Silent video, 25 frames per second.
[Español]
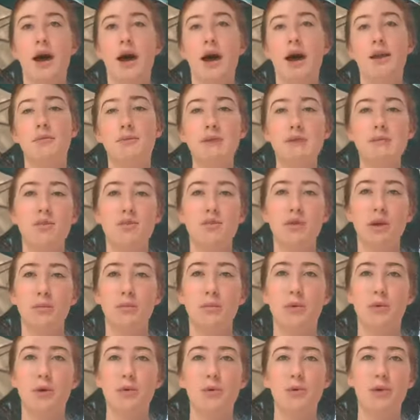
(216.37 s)
Al mismo
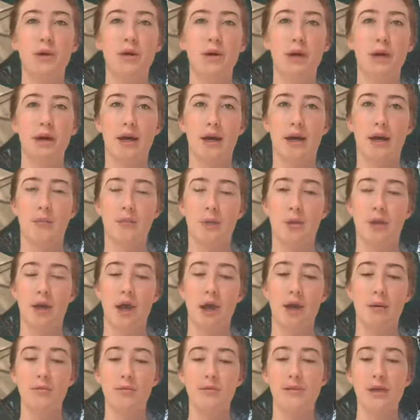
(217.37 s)
tiempo, eh,
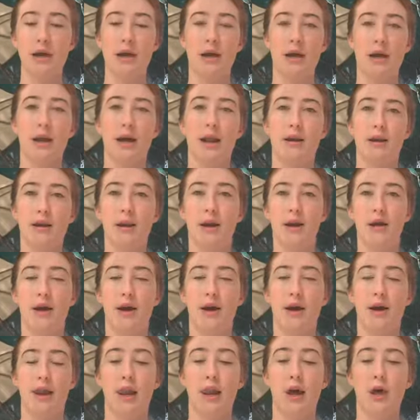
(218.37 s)
podríamos agregar
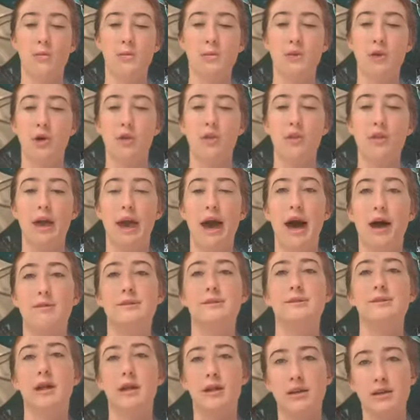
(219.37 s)
la, la opción de
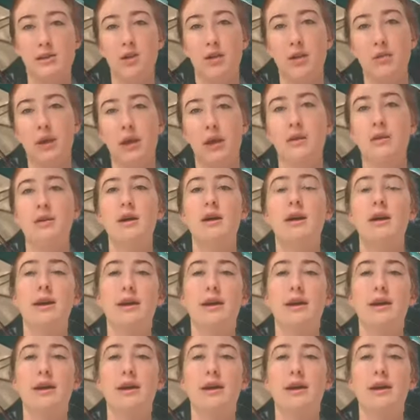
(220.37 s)
avisar que estoy bien